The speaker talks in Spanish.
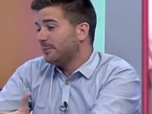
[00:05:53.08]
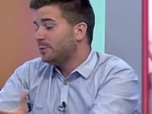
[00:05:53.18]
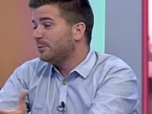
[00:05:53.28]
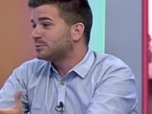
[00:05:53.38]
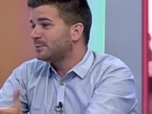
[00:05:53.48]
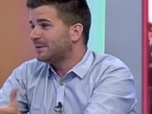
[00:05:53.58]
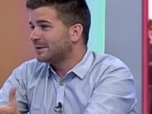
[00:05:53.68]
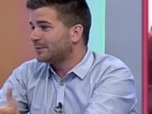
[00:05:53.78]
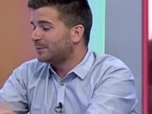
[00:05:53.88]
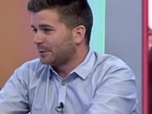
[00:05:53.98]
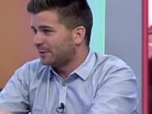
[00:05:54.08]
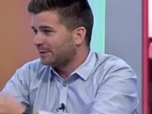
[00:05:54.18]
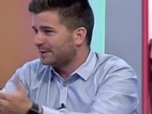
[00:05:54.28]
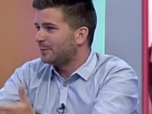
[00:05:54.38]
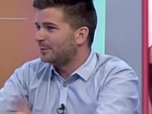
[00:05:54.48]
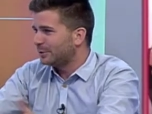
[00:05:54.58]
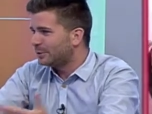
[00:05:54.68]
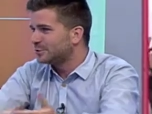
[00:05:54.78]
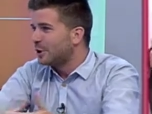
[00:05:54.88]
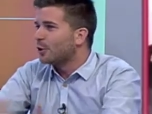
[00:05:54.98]
Yo no me sorprendía tanto porque durante cuatro
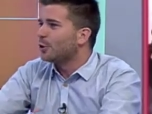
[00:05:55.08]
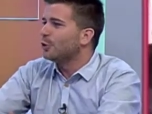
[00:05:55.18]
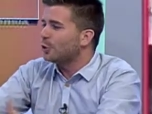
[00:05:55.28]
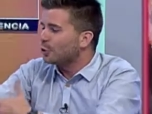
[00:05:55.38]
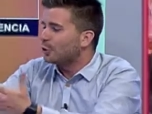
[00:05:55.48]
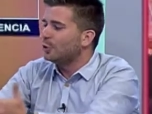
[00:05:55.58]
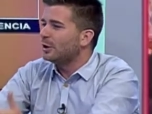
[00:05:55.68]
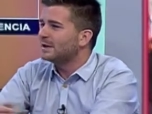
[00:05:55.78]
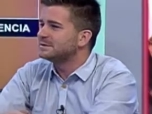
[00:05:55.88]
años, codo en codo, han